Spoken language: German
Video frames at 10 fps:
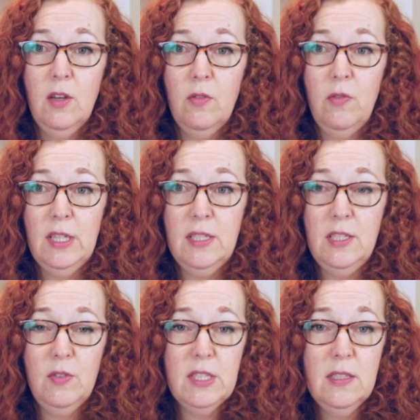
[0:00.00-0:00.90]
Wenn
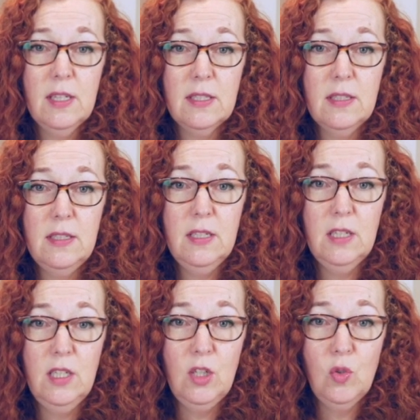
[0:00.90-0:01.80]
sie wissen, dass es dir
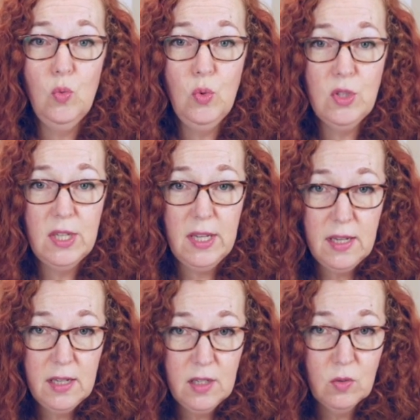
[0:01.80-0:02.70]
nicht gut
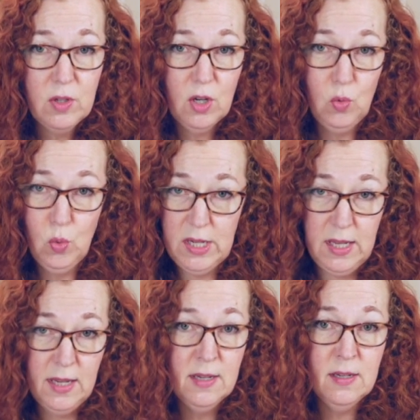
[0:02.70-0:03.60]
geht oder gut
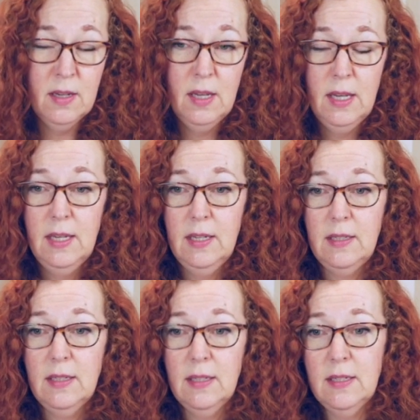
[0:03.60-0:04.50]
ging,
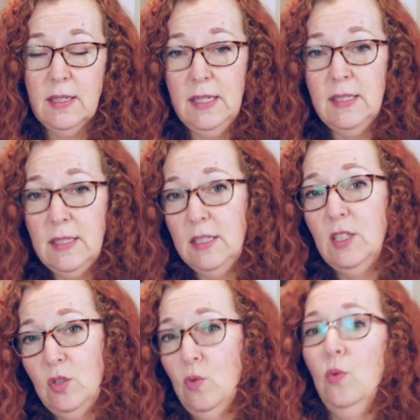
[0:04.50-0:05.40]
dann drehen sie
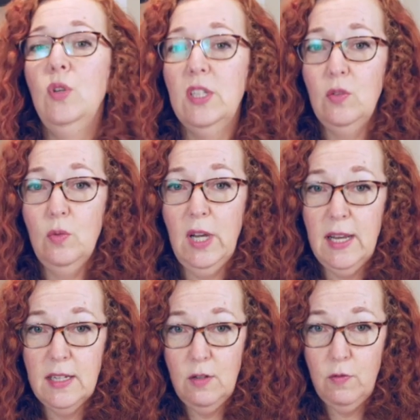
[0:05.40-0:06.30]
das so, dass du
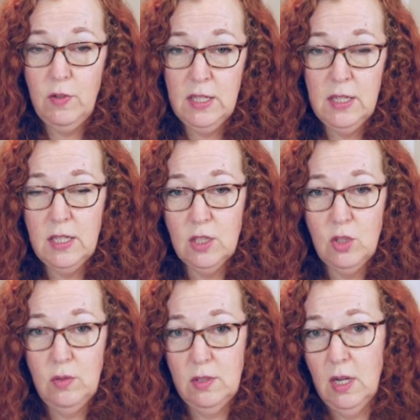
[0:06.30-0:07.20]
relativ wenig
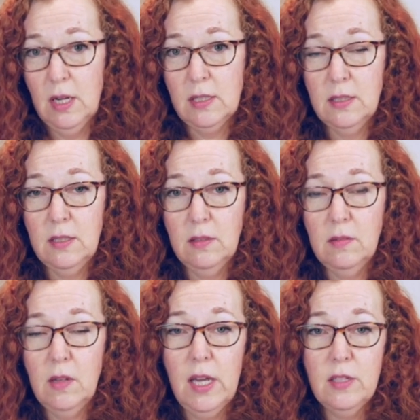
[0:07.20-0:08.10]
dazu sagst.
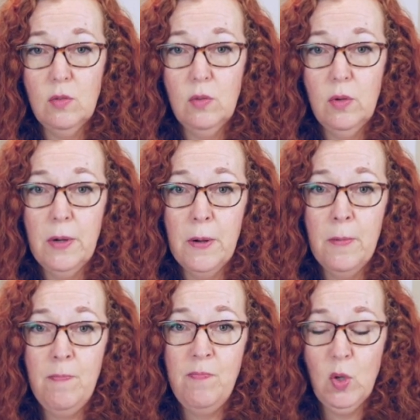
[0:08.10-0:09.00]
Also
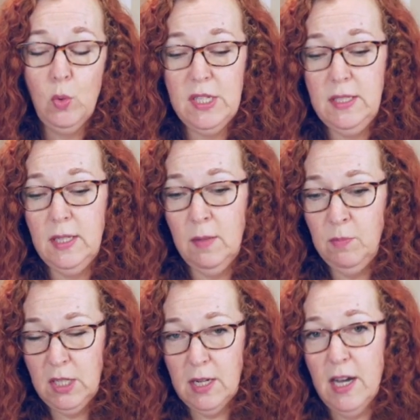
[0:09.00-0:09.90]
ähm, oder sie
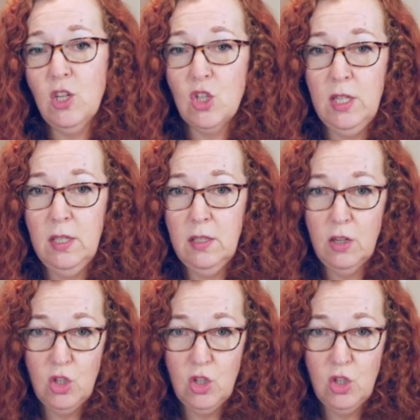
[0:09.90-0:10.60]
geben dir Ratschläge, dann